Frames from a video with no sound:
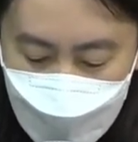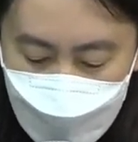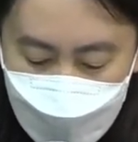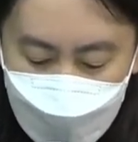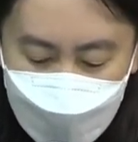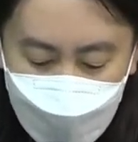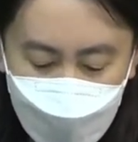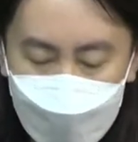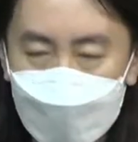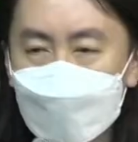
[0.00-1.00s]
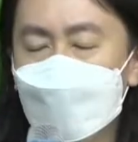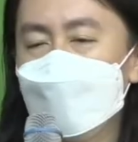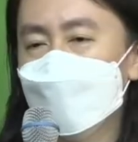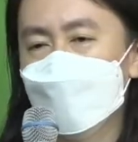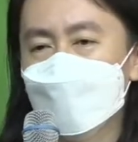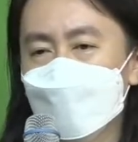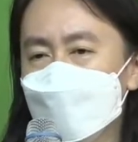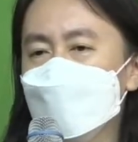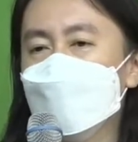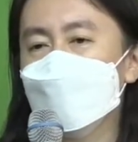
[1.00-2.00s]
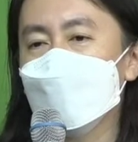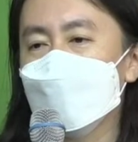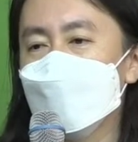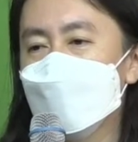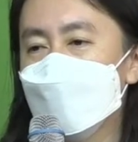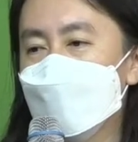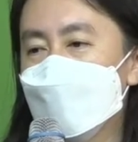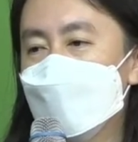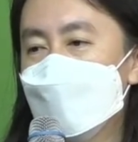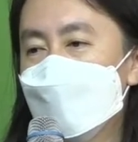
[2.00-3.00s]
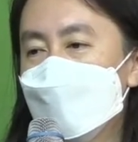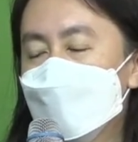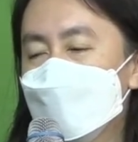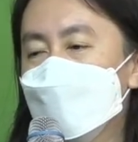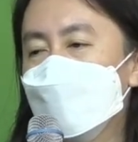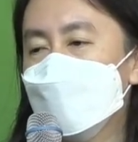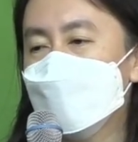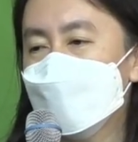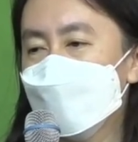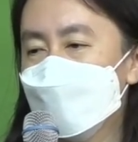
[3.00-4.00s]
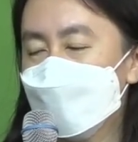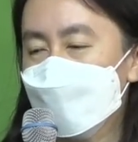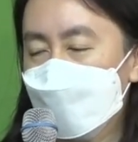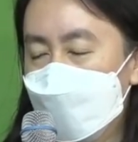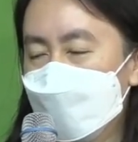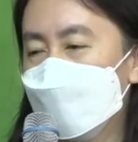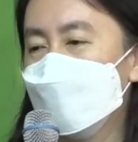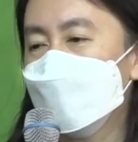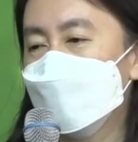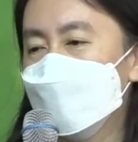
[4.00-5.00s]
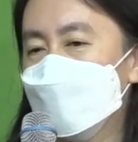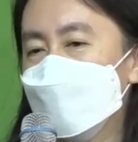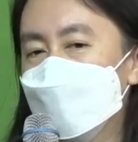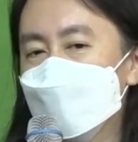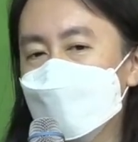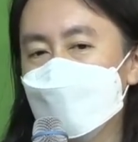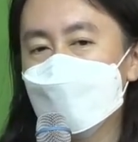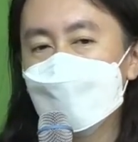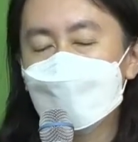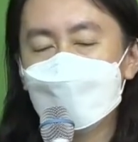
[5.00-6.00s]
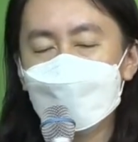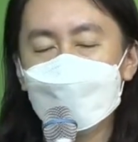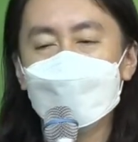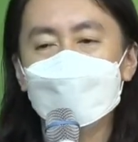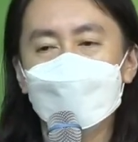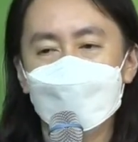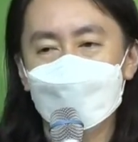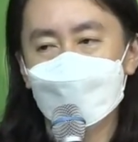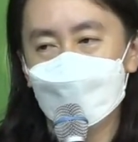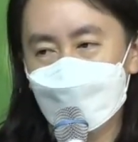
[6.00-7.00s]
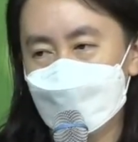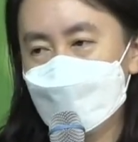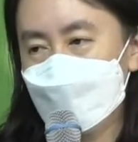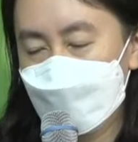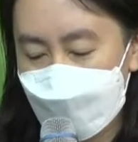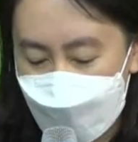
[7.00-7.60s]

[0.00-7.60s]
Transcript: 그래서 교회가 너무 소중한 거예요. 수고하고 무거운 짐을 다 내려놓을 수 있는 귀한 곳인 줄 믿습니다.